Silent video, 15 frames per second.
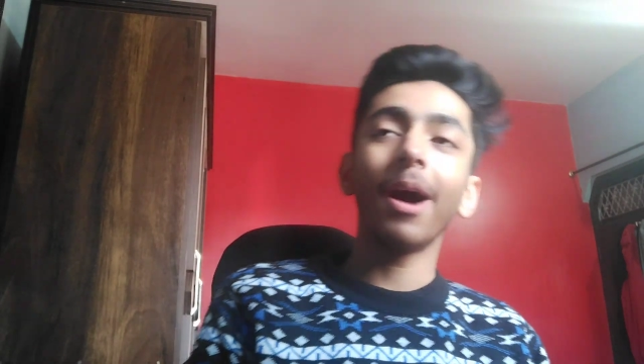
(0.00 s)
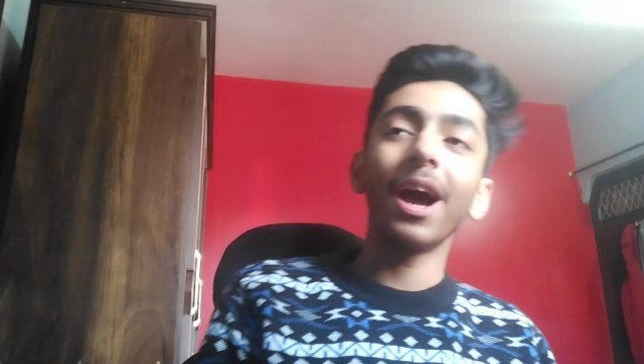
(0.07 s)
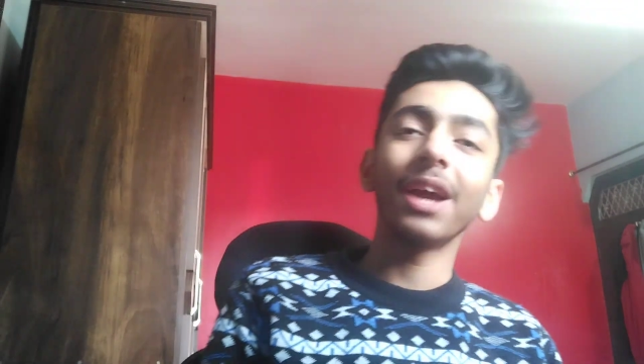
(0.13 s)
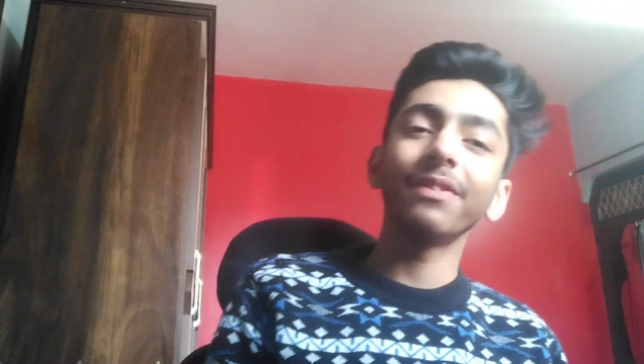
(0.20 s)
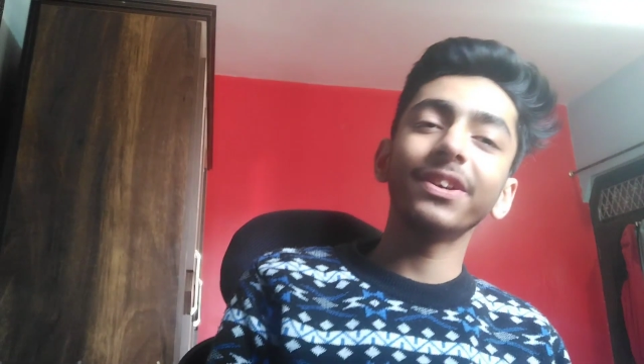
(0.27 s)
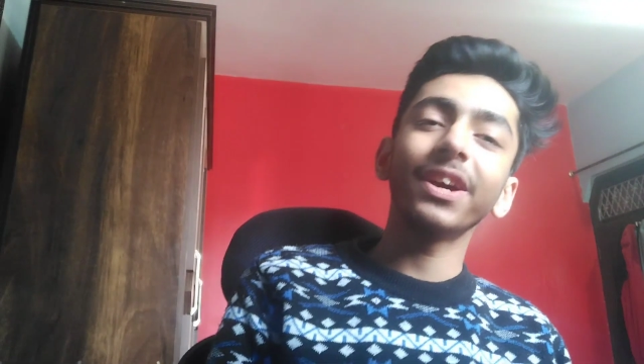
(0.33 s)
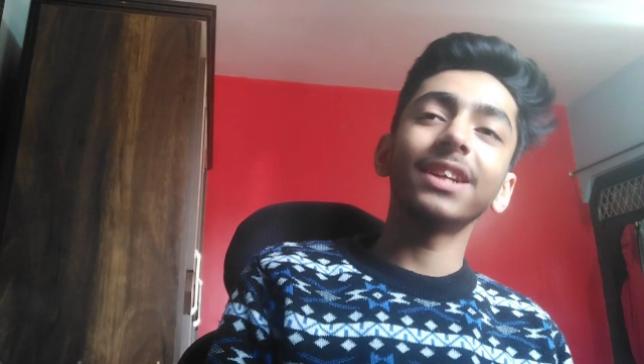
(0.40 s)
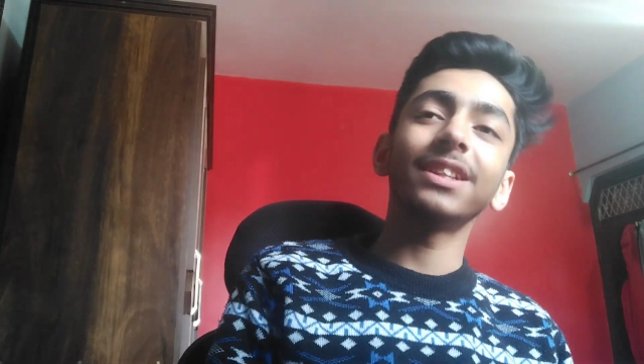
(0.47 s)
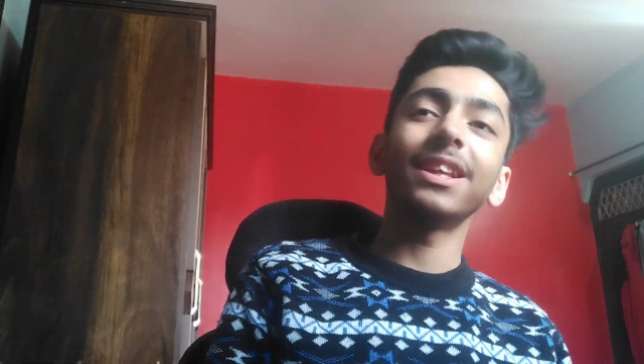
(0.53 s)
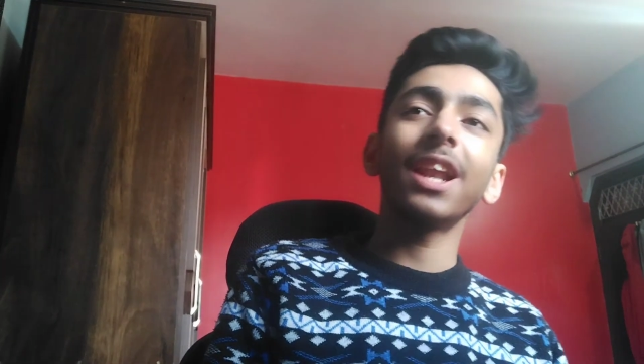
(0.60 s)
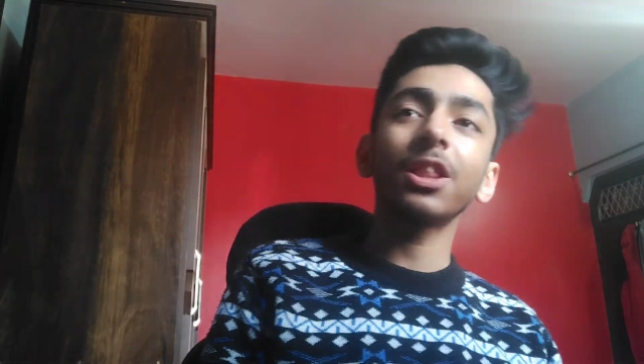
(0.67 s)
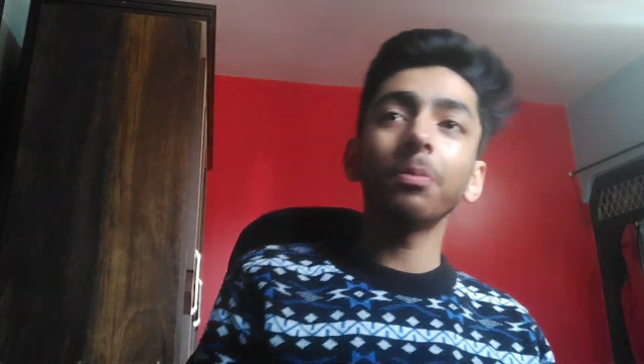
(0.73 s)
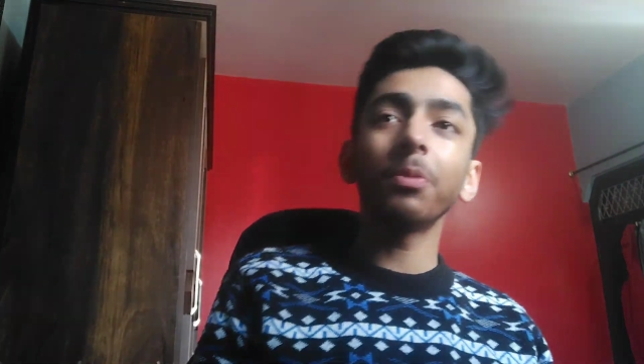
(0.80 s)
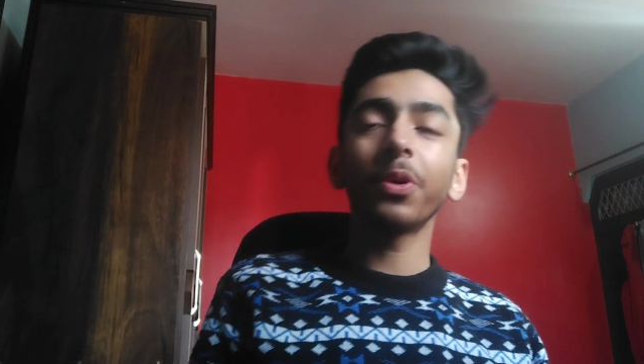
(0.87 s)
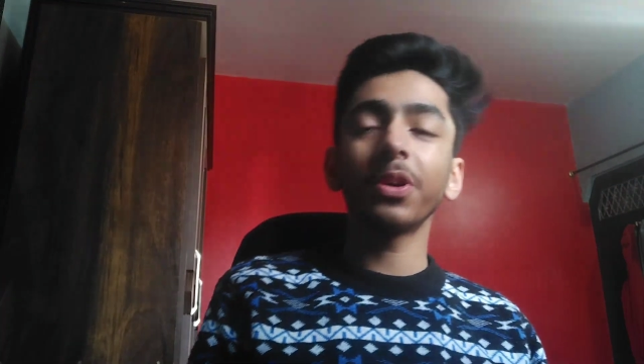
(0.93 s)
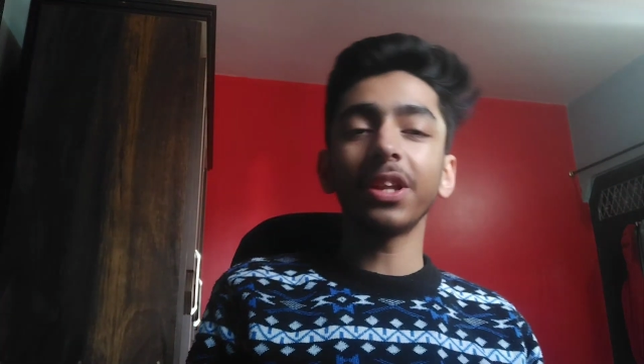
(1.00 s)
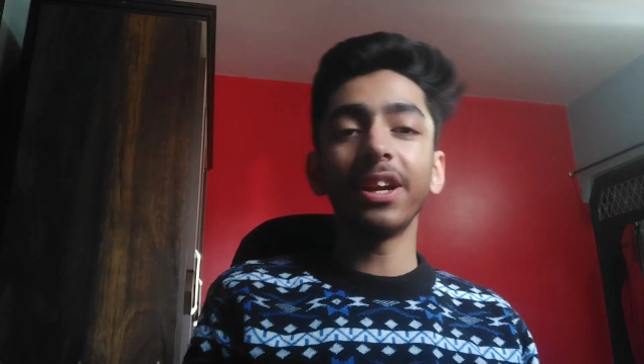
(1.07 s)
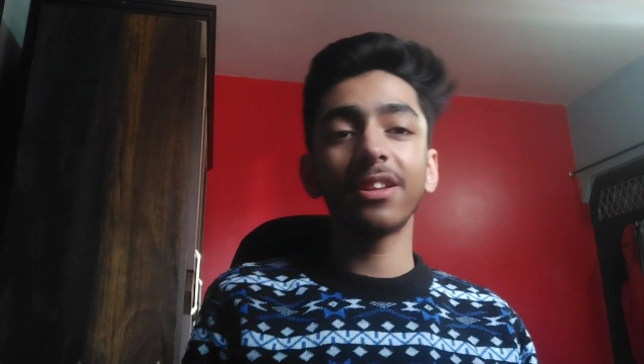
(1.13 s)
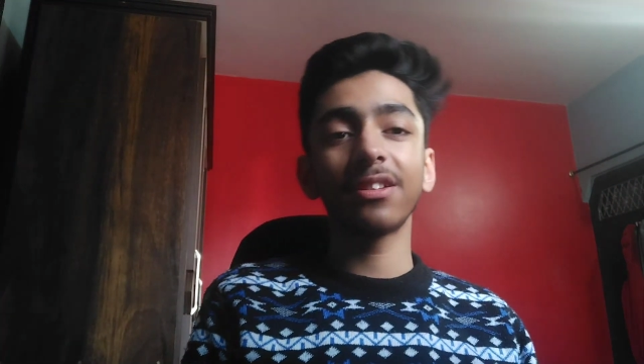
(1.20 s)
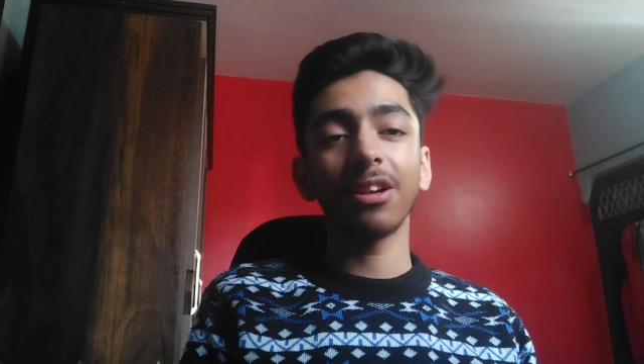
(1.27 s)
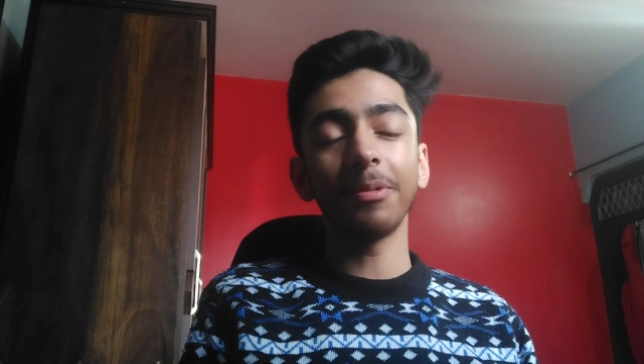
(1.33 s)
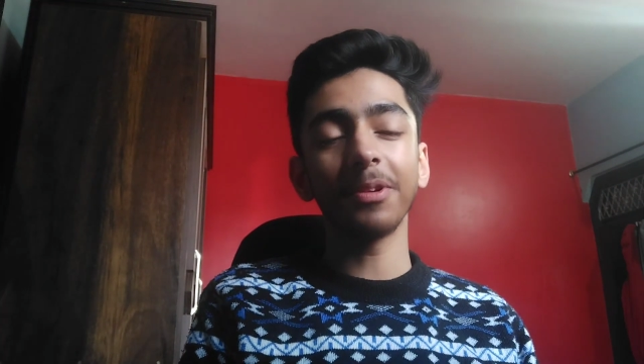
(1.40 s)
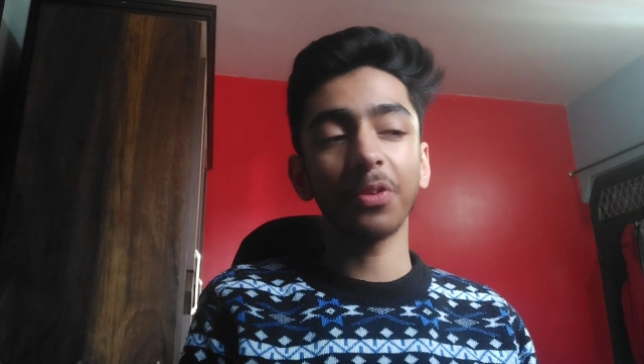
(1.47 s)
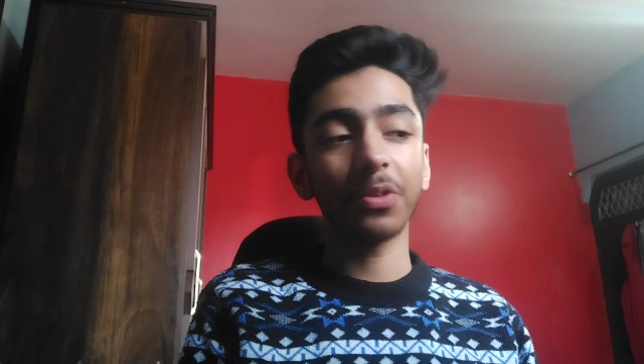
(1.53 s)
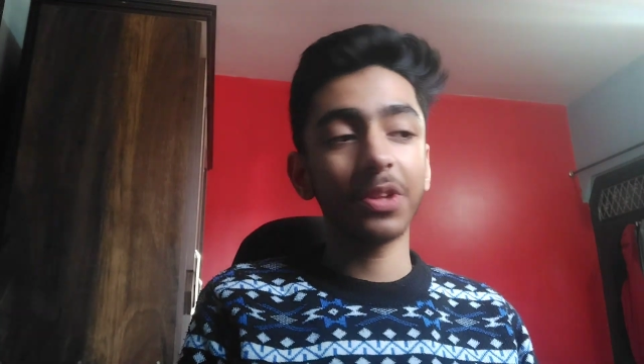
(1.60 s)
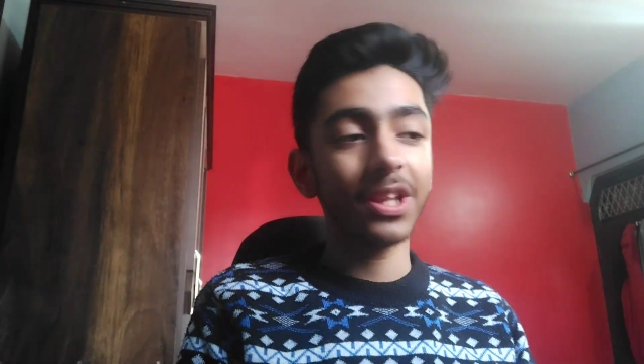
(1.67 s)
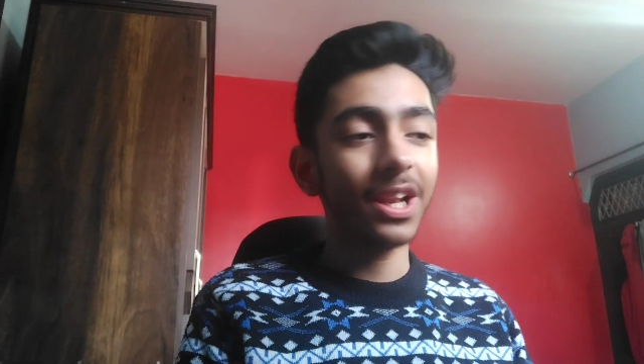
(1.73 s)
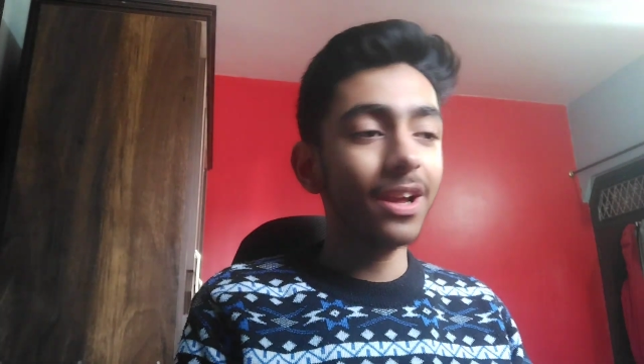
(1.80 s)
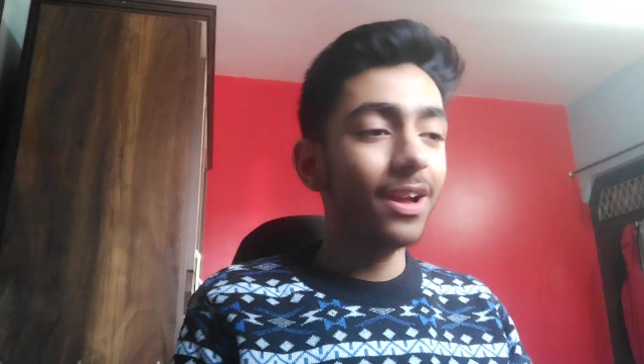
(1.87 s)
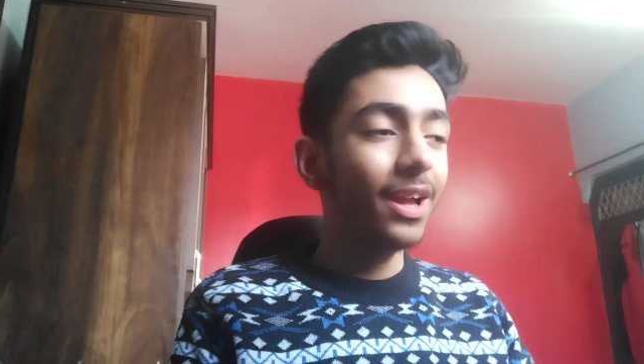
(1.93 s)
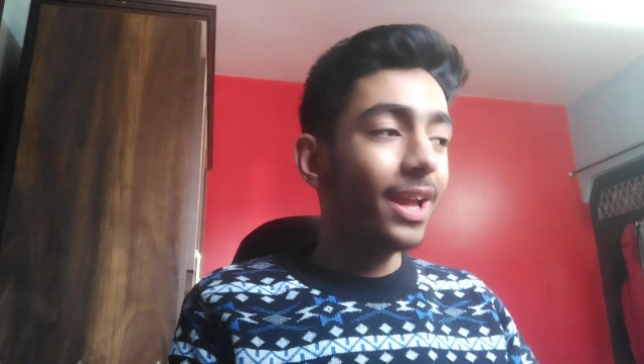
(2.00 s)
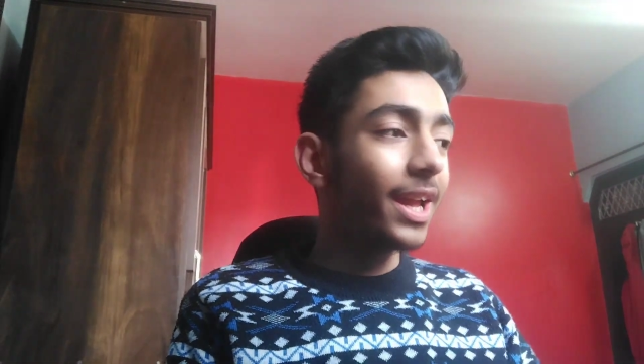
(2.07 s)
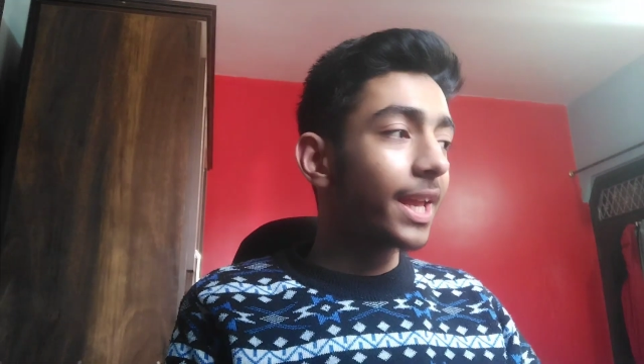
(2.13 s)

भाई भी आता है ना तो मेरे को इतनी डिस्टर्बेंस होती है ना